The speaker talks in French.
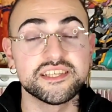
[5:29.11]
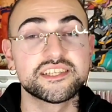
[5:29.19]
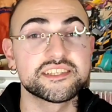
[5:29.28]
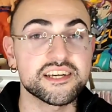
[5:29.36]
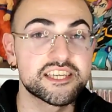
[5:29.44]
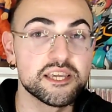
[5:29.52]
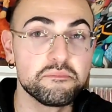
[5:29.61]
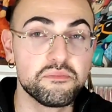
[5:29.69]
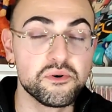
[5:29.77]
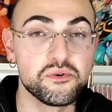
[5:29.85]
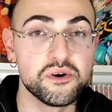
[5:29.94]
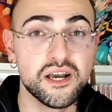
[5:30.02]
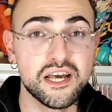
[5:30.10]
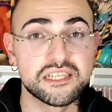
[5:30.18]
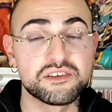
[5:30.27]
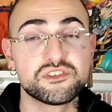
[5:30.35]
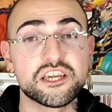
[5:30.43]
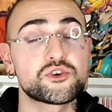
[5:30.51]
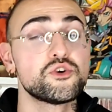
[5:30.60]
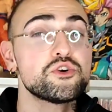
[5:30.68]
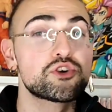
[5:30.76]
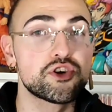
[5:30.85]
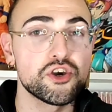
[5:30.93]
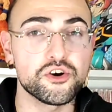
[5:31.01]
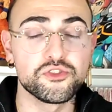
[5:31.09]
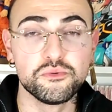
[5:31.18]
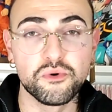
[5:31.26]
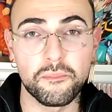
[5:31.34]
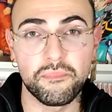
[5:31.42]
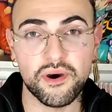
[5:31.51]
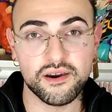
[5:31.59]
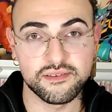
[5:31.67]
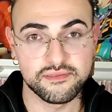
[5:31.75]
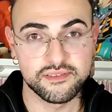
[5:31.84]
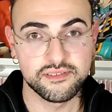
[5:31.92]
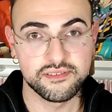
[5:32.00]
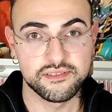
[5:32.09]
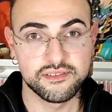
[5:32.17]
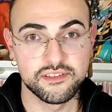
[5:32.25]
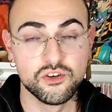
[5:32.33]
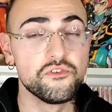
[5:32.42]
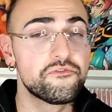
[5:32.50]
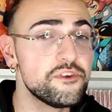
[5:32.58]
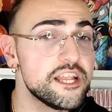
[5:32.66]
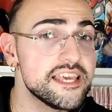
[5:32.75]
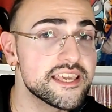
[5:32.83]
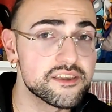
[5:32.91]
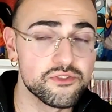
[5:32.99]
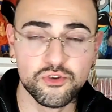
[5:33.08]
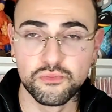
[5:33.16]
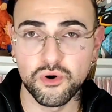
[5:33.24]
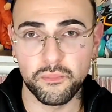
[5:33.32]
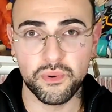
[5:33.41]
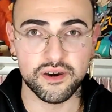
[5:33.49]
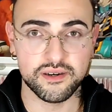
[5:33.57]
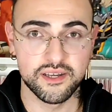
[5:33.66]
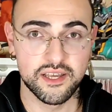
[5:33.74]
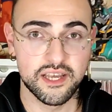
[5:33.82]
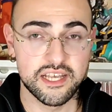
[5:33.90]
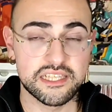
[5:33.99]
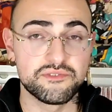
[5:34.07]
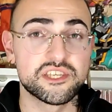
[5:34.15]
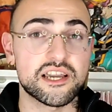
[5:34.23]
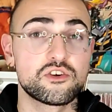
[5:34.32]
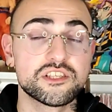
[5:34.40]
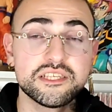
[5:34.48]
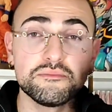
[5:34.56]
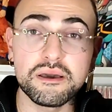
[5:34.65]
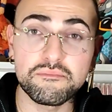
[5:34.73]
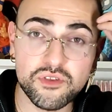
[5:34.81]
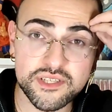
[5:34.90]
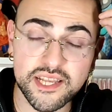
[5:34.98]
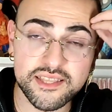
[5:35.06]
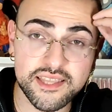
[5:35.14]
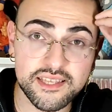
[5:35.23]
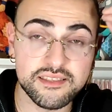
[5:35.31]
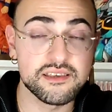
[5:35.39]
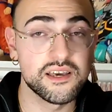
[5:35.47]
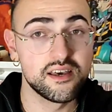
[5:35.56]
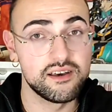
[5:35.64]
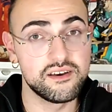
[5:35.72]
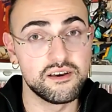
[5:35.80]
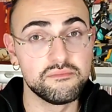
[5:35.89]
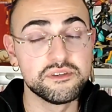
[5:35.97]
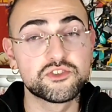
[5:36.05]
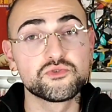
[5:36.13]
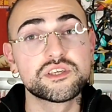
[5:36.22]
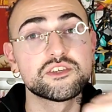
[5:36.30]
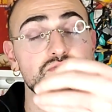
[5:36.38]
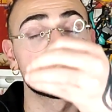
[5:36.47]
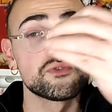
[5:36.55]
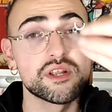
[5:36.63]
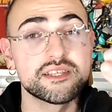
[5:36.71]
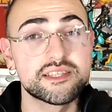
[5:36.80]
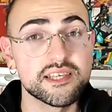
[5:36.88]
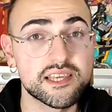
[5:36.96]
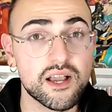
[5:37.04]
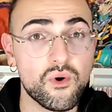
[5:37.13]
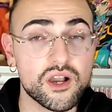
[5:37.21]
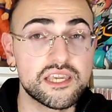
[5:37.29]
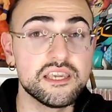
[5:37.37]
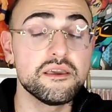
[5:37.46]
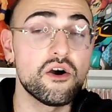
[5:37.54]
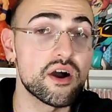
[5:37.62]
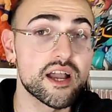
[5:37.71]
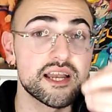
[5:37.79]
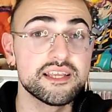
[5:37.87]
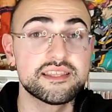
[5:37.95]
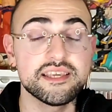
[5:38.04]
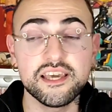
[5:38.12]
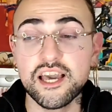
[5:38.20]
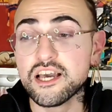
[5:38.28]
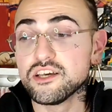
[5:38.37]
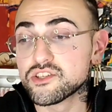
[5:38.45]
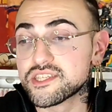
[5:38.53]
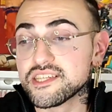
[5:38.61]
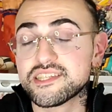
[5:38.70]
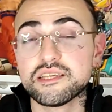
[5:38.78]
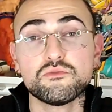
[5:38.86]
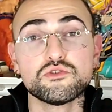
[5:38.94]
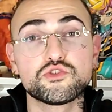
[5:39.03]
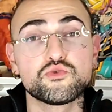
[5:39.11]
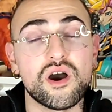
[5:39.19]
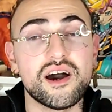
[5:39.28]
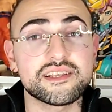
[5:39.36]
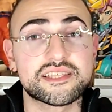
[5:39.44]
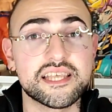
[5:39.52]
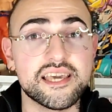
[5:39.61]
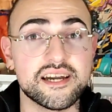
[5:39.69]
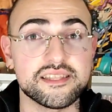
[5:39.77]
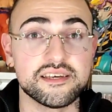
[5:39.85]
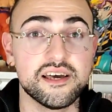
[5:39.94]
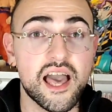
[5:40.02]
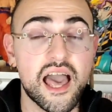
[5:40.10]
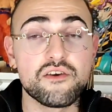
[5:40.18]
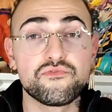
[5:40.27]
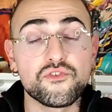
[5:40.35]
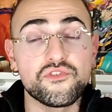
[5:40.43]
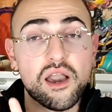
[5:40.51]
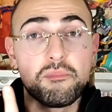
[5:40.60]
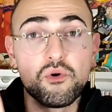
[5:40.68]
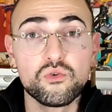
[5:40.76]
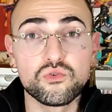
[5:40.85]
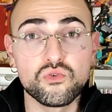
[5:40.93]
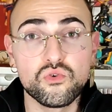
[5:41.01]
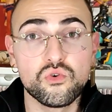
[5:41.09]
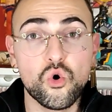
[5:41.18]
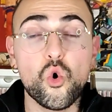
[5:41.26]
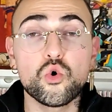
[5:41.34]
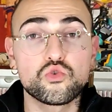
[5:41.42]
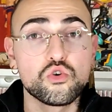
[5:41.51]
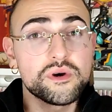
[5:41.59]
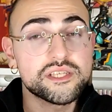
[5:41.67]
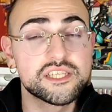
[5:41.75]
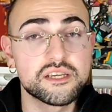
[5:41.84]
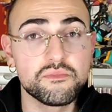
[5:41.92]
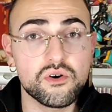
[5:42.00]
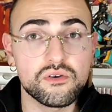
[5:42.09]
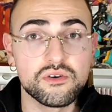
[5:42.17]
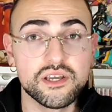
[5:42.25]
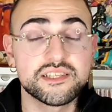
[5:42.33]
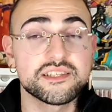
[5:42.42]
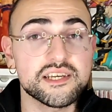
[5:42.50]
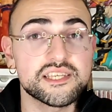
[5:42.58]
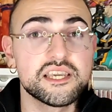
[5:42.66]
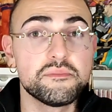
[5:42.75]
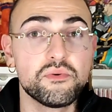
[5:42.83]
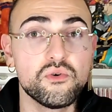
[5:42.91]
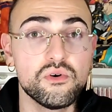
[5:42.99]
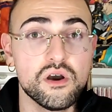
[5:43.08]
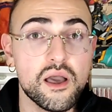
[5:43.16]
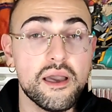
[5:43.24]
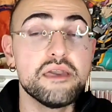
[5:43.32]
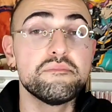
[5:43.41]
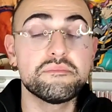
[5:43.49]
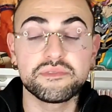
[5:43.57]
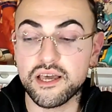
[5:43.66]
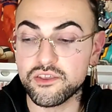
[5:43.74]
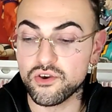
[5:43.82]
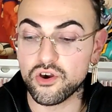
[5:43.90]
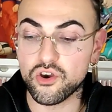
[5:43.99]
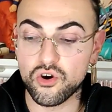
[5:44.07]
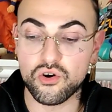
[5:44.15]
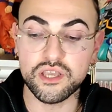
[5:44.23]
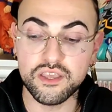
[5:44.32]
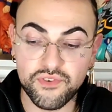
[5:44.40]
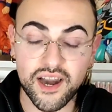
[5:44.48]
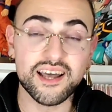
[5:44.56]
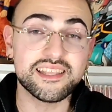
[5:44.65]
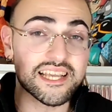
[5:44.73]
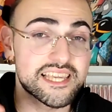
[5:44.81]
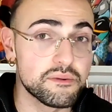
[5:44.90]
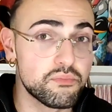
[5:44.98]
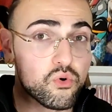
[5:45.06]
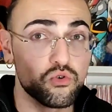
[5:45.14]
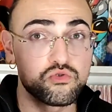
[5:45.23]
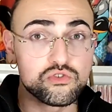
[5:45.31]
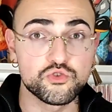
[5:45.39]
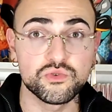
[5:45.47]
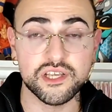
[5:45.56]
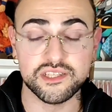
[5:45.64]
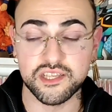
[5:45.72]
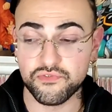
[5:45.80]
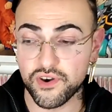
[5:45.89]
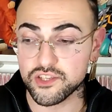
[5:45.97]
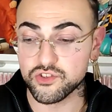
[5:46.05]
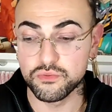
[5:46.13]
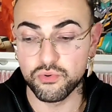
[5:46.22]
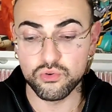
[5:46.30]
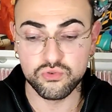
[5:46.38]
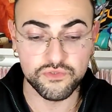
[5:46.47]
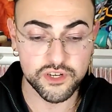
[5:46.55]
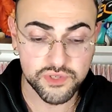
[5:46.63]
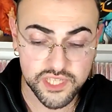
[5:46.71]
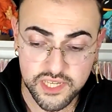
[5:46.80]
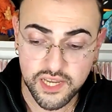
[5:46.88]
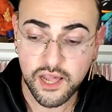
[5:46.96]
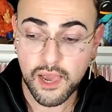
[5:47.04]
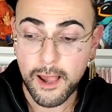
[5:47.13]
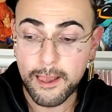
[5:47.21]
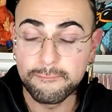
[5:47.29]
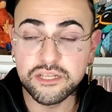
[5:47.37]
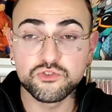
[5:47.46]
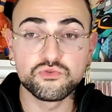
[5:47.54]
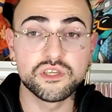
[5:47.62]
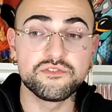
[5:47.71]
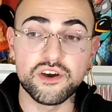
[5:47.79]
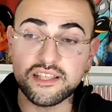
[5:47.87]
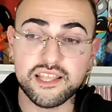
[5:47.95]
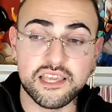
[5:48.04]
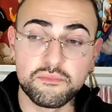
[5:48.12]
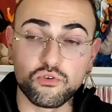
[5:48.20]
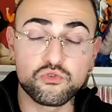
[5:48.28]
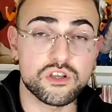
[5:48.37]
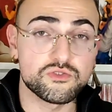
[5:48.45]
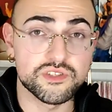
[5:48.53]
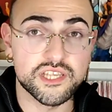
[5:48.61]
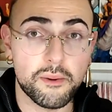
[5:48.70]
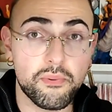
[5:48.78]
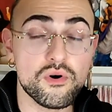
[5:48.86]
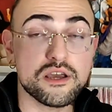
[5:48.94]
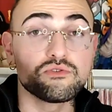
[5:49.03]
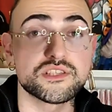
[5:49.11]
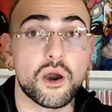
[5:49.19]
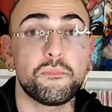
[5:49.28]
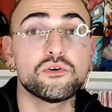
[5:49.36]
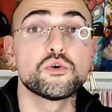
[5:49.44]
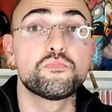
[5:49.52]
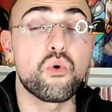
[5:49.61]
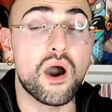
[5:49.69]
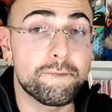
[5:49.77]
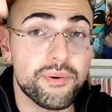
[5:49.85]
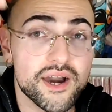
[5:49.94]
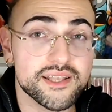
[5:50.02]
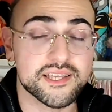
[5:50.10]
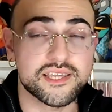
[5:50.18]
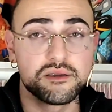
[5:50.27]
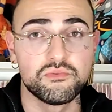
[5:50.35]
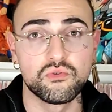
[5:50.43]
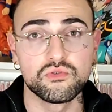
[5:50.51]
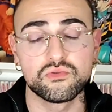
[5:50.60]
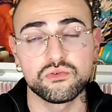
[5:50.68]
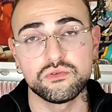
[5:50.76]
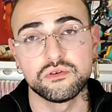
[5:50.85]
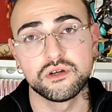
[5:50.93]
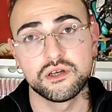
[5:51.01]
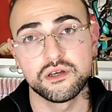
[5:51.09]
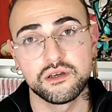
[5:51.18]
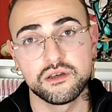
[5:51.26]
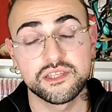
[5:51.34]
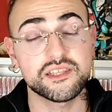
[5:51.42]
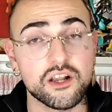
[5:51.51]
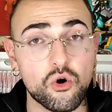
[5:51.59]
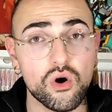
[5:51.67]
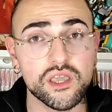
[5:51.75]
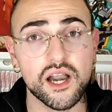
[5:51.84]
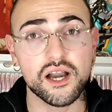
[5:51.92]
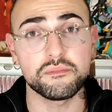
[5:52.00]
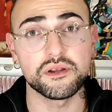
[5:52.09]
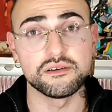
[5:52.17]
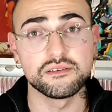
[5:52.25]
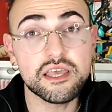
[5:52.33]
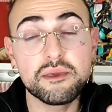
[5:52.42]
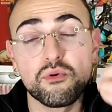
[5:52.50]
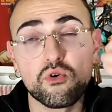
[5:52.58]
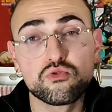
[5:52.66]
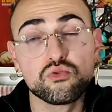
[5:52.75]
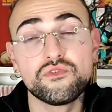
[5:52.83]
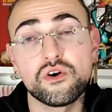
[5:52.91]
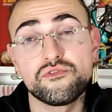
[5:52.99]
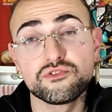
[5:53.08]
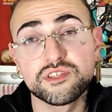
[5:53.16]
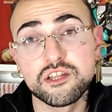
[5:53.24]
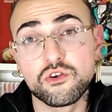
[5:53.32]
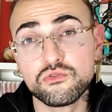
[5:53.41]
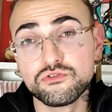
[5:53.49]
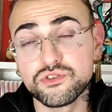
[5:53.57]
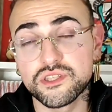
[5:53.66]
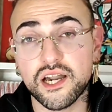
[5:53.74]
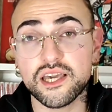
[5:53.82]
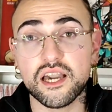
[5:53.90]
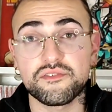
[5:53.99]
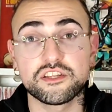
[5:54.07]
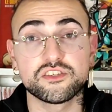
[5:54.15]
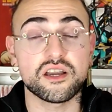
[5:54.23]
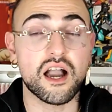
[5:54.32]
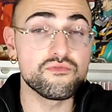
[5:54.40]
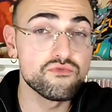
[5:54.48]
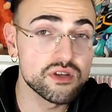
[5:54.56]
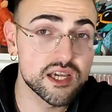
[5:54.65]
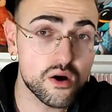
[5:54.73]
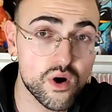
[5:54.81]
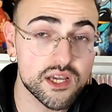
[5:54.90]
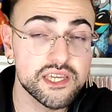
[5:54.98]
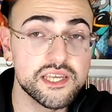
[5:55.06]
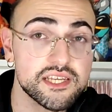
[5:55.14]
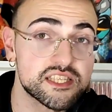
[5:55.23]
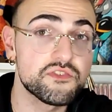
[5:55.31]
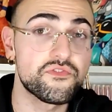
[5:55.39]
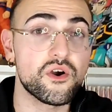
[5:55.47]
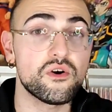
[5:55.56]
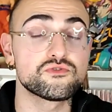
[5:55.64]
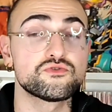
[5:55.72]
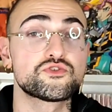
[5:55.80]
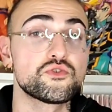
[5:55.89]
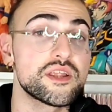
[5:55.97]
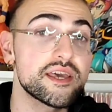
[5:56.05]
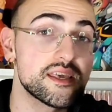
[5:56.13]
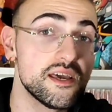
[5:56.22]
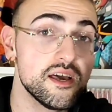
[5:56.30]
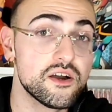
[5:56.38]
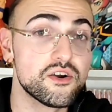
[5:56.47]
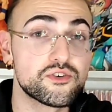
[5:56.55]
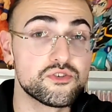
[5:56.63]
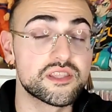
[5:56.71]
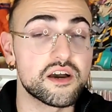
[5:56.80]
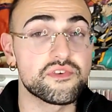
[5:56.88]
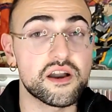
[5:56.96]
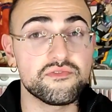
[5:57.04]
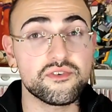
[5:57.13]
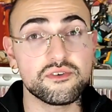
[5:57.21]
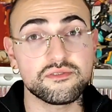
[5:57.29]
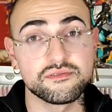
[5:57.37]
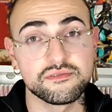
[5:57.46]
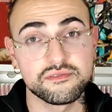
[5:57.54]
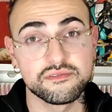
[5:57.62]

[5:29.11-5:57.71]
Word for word: Et c'est ça qui est beau, ça veut dire que le cœur ne ment pas. Le feeling ne ment pas. Ça veut dire que si même dans sa tête, euh, Mitsuki, son soleil, c'est Kawaki, en réalité, euh, ses émotions internes, elles vont vers Boruto automatiquement. Et c'est ça qui est beau. Et même d'ailleurs, quand il va attaquer Boruto suite à cette phrase que Boruto va lui dire, Mitsuki va attaquer Boruto avec son serpent et le serpent ne pourra pas attaquer Boruto. C'est incroyable Et Boruto va enfoncer le clou juste derrière, il va dire « Avoue, vous, Kawaki, il est différent du soleil euh, que t'avais avant.